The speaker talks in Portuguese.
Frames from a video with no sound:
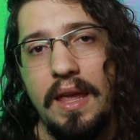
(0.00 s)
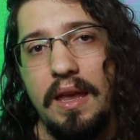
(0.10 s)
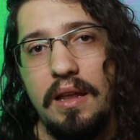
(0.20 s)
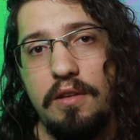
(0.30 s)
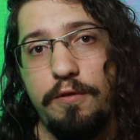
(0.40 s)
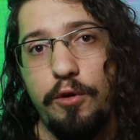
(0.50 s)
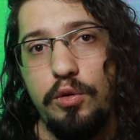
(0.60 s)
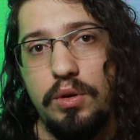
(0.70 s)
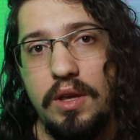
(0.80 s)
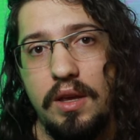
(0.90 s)
ele foi
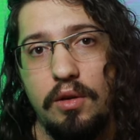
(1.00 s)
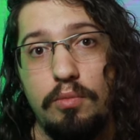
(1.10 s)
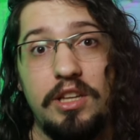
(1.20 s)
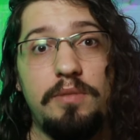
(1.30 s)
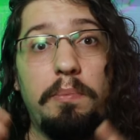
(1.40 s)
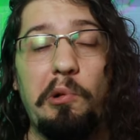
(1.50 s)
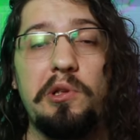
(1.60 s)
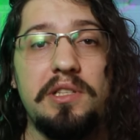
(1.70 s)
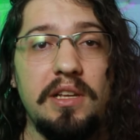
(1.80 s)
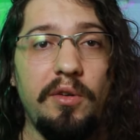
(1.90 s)
o quê? Uma
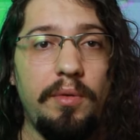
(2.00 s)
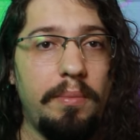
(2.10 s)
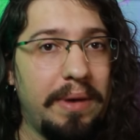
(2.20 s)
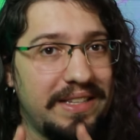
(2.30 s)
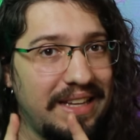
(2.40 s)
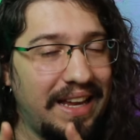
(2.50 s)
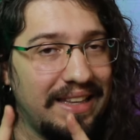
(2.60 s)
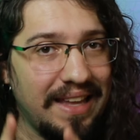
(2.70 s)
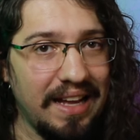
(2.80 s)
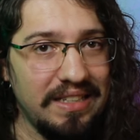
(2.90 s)
explosão, mas na
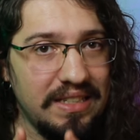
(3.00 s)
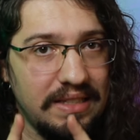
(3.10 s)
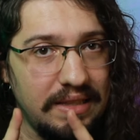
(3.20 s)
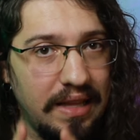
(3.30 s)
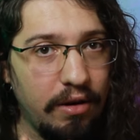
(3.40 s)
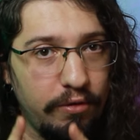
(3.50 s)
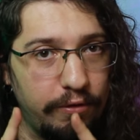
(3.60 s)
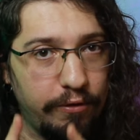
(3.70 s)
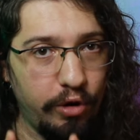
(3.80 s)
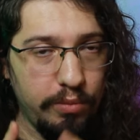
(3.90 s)
realidade não
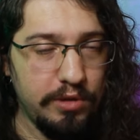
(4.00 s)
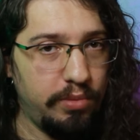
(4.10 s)
foi uma